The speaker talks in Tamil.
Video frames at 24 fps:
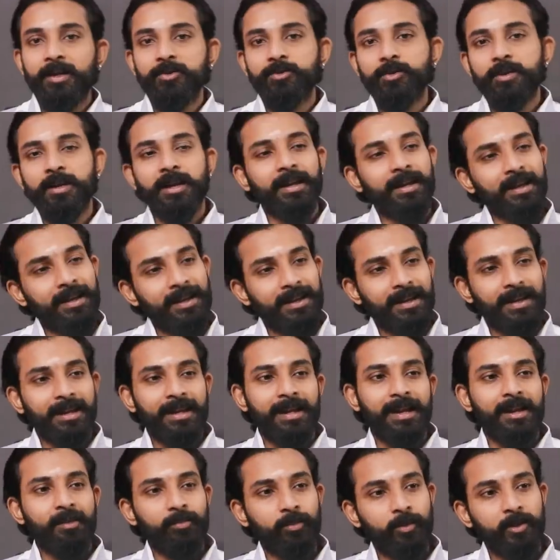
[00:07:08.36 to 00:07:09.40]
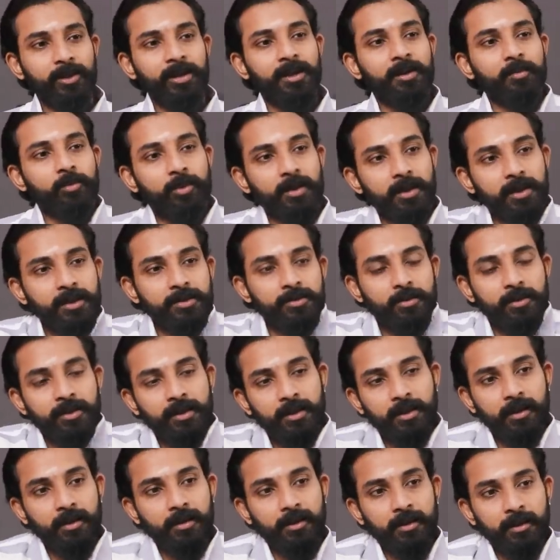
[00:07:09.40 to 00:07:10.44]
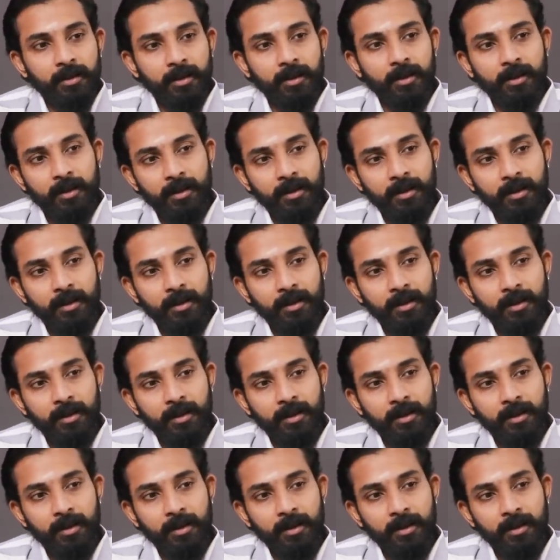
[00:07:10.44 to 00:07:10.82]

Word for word: சொல்கிறாங்க என்னையா பொய்ய பொருளையா சொல்லிட்டு இருக்கீங்க